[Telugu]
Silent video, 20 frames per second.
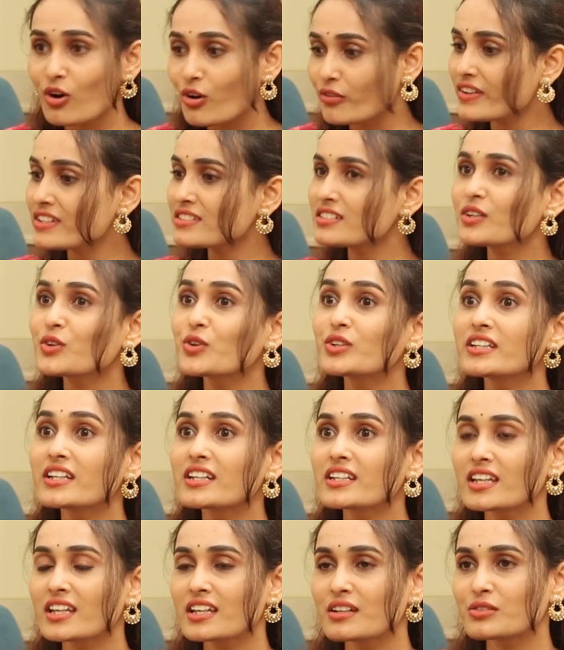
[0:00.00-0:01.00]
ఆబ్వియస్లీ
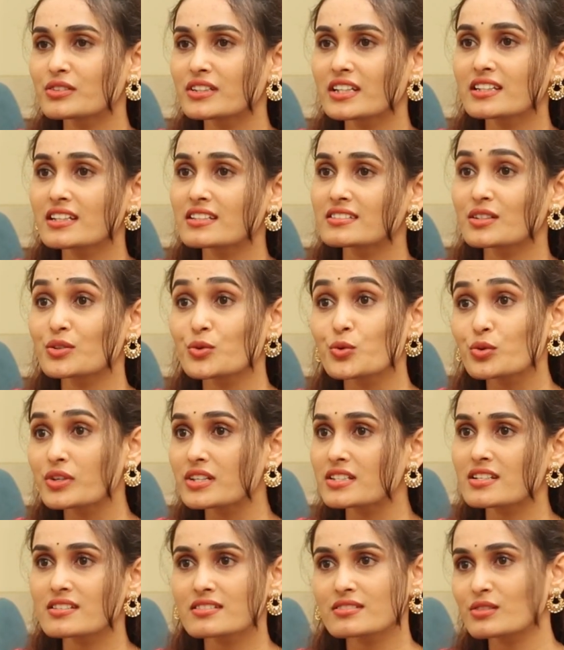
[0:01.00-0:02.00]
కొందరికి ఉంటుంది కదా సార్
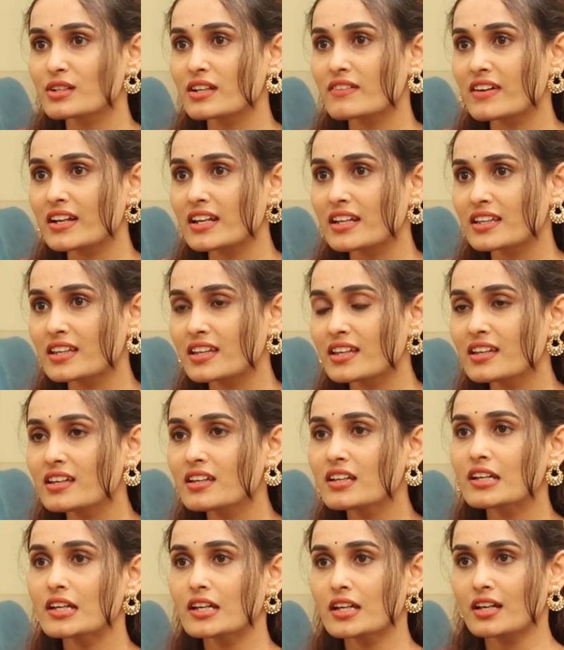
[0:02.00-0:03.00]
కూలీ చేసుకునే వాళ్ళకి
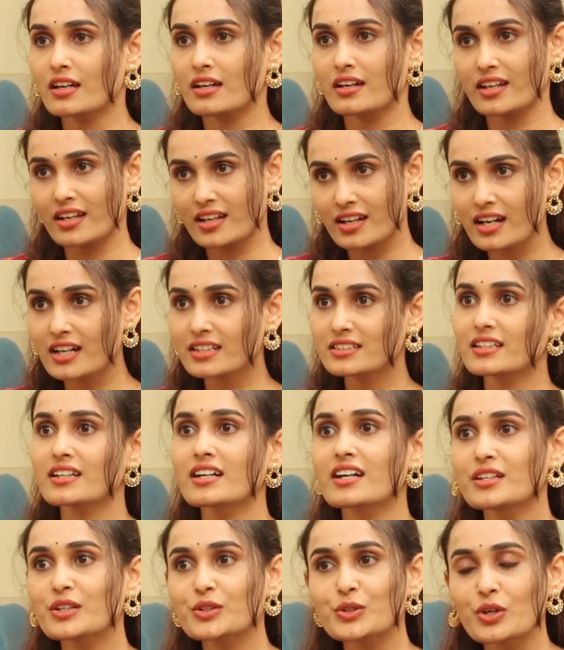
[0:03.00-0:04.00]
రెక్కాడితే
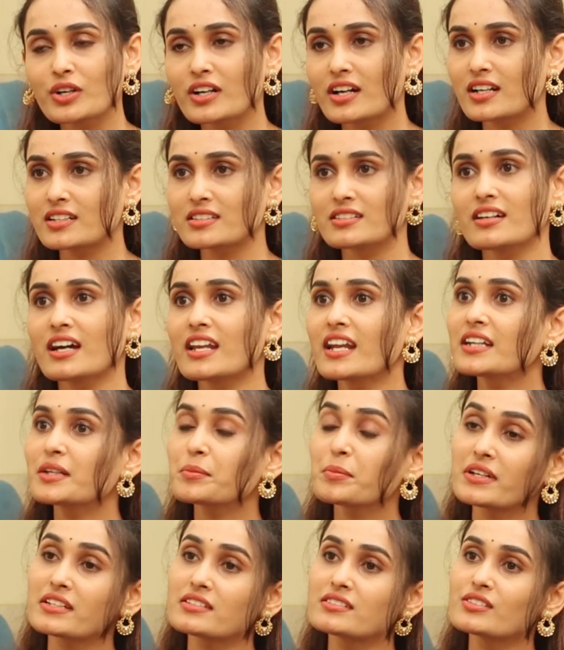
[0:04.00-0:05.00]
కానీ డొక్కాడదు
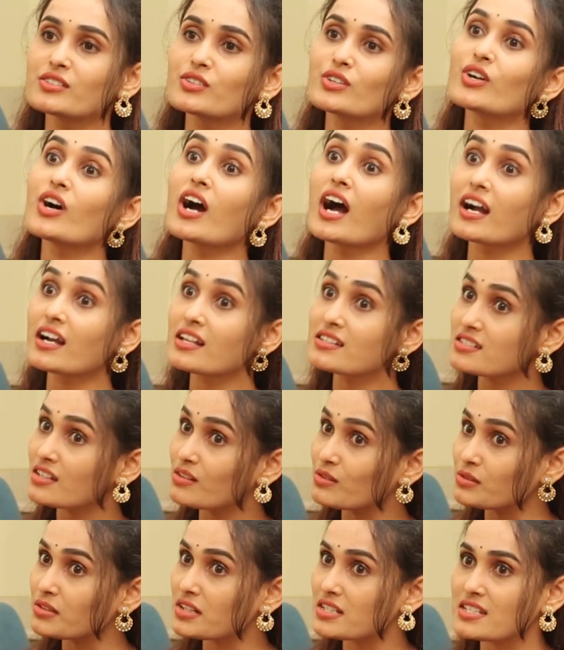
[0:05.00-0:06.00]
అలాంటి పరిస్థితుల్లో ఆకలి
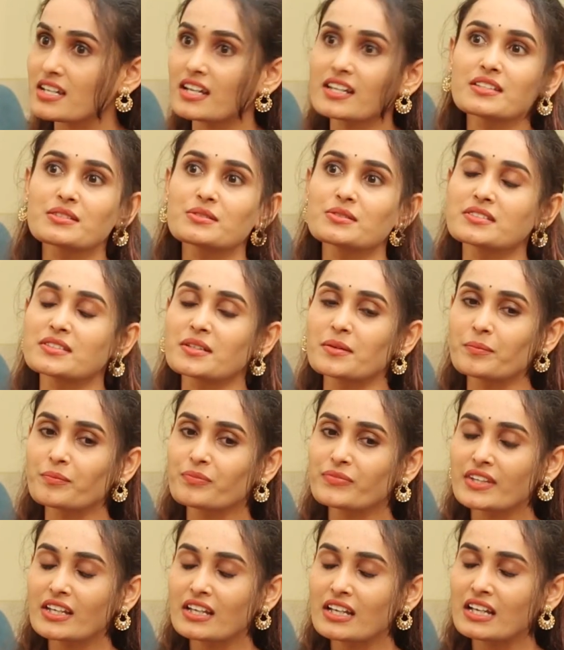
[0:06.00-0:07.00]
చావులు కూడా చాలా చూసాం
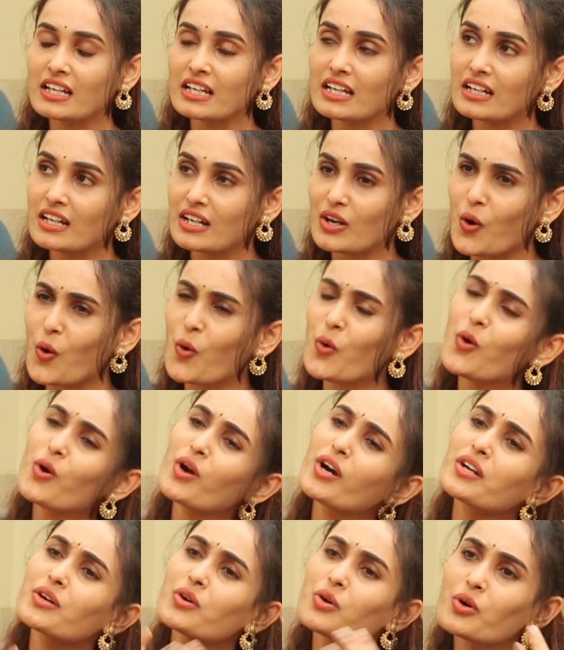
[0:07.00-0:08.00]

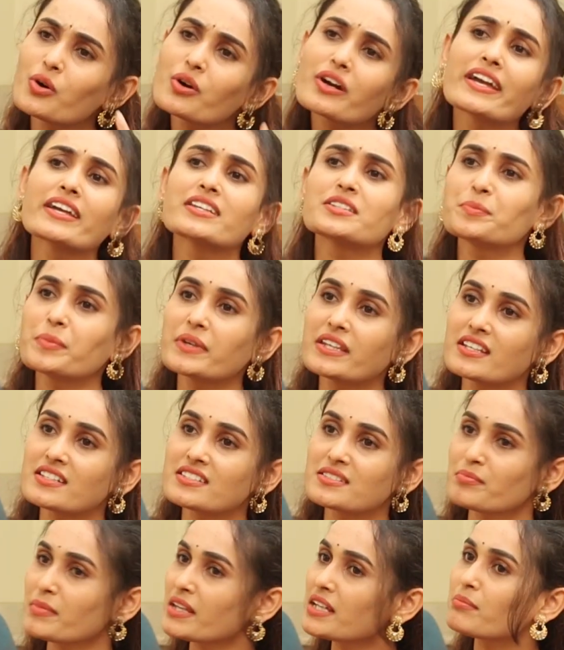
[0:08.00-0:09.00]
ఒక్కొక్కరికి ఒక్కొక్క
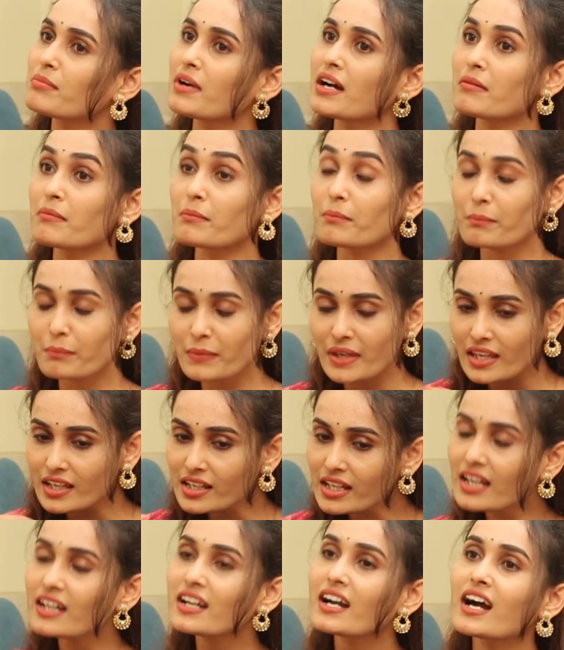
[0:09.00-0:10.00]
ఎక్స్పీరియన్స్ మీకు మా
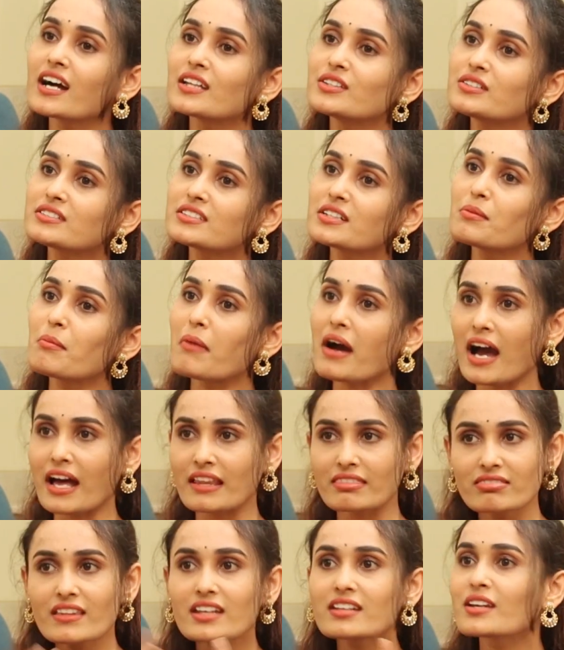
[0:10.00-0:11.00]
మీకే కాదు అసలు మా
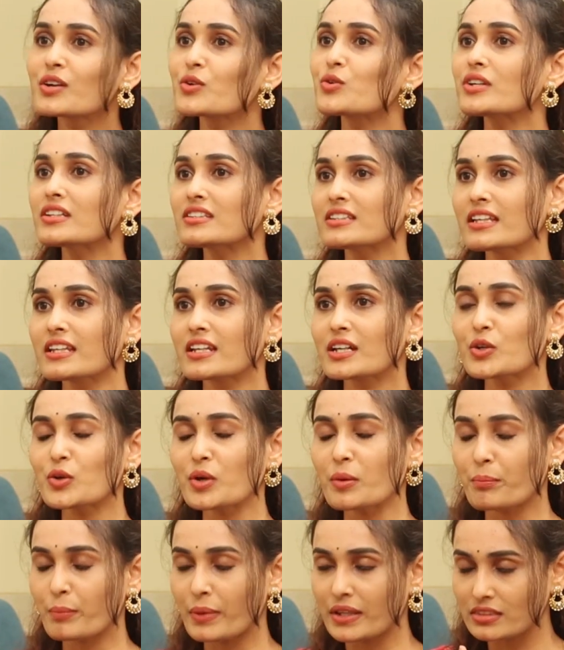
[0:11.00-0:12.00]
అందరికీ కూడా తీరని
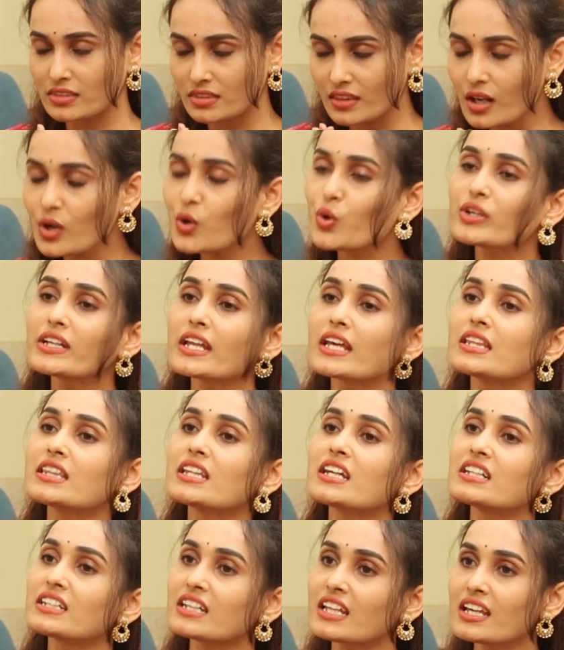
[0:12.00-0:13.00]
ఒక పెద్ద లోటు
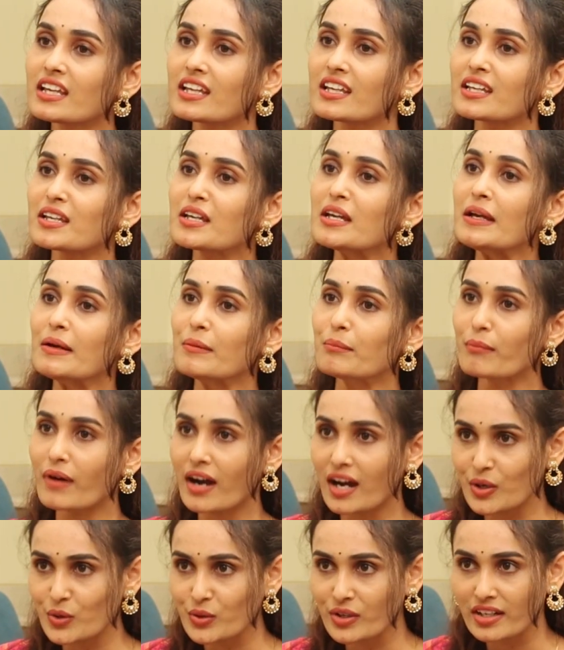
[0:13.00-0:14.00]
ఏంటంటే
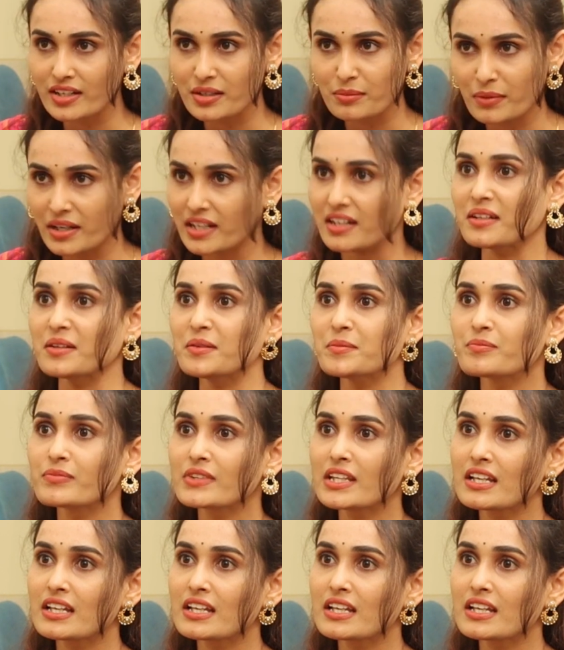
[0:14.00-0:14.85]
బాలుగారి మరణం